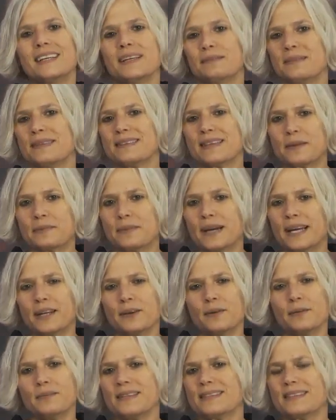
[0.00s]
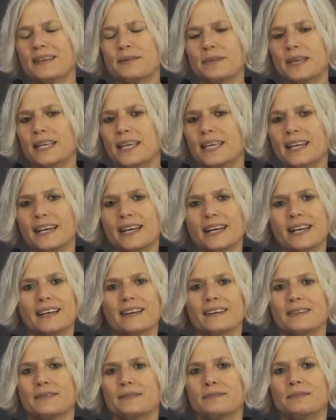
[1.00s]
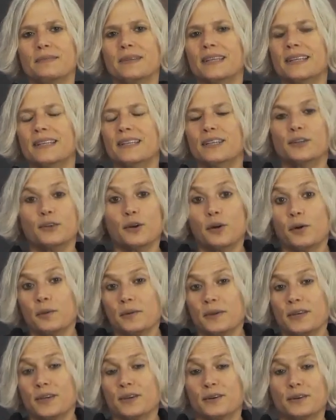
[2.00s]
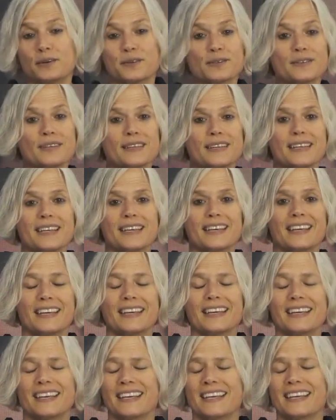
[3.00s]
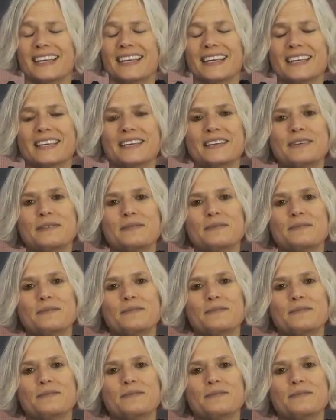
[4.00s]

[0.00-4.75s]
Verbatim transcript: mis hermanos, mis amigas, mis novios. Eh,